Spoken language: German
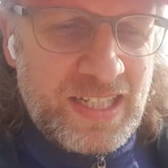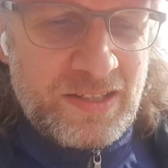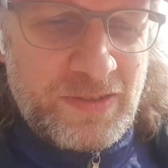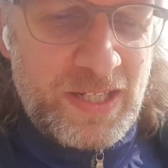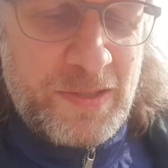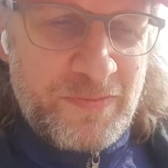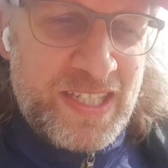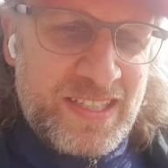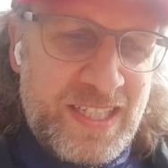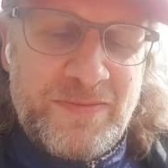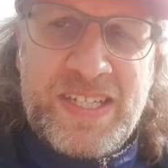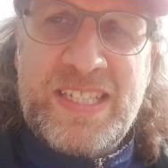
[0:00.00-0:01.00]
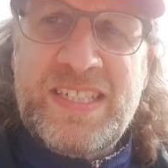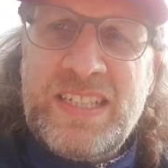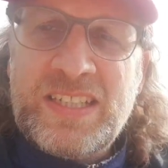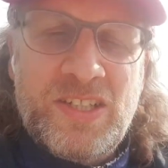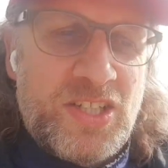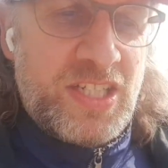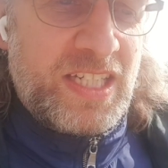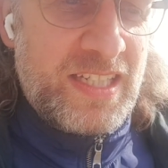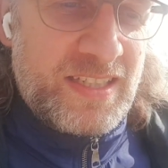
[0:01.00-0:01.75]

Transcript: Vor allem wegen dem, was nicht drin steht.